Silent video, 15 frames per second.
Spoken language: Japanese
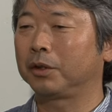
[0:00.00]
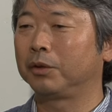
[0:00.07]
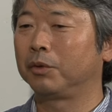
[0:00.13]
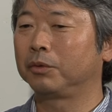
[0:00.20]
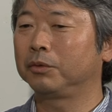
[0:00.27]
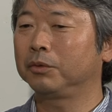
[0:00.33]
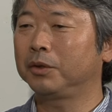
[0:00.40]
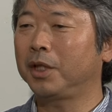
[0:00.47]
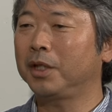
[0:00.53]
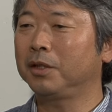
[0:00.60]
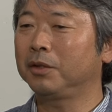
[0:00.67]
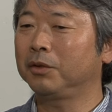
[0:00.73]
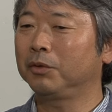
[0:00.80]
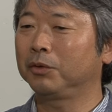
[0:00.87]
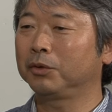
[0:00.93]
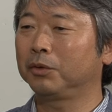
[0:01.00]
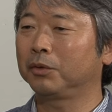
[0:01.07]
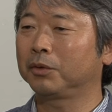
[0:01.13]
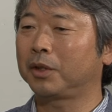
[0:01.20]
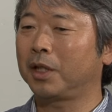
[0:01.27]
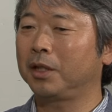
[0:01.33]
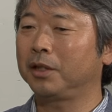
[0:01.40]
極限の
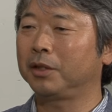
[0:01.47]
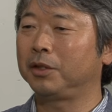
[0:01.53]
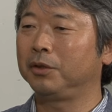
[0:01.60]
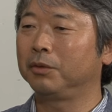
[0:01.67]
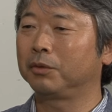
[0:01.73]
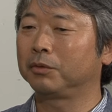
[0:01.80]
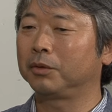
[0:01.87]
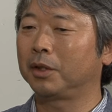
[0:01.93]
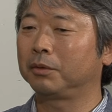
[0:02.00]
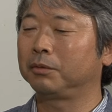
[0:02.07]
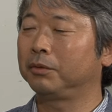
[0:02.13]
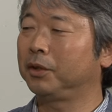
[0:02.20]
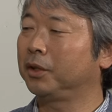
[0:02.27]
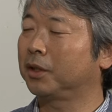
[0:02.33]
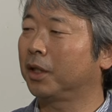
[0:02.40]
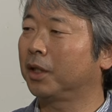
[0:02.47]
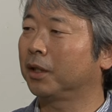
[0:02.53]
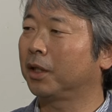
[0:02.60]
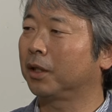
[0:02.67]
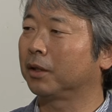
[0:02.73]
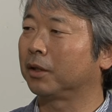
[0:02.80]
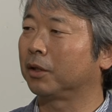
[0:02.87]
状態で記憶が封印され
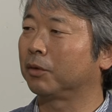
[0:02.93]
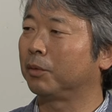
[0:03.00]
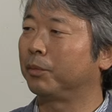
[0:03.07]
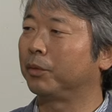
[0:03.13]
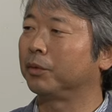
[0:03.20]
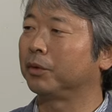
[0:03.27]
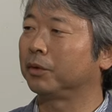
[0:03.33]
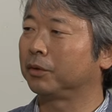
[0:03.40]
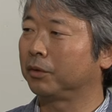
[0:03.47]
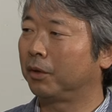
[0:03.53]
たんだと思うんです